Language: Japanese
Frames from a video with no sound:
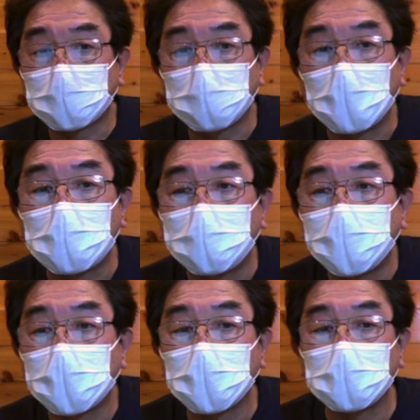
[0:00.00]
まあ、ほこっ
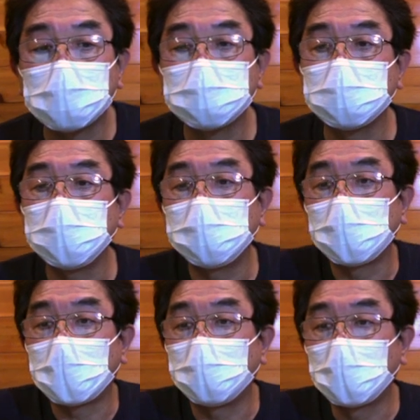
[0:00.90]
ぱりからの釣り
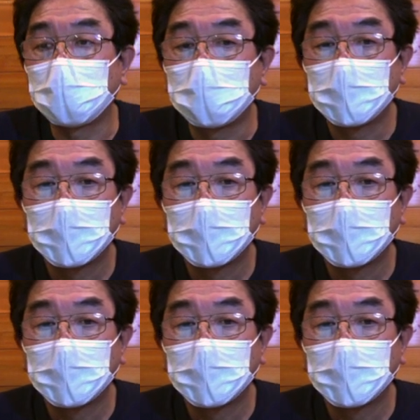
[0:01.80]
はも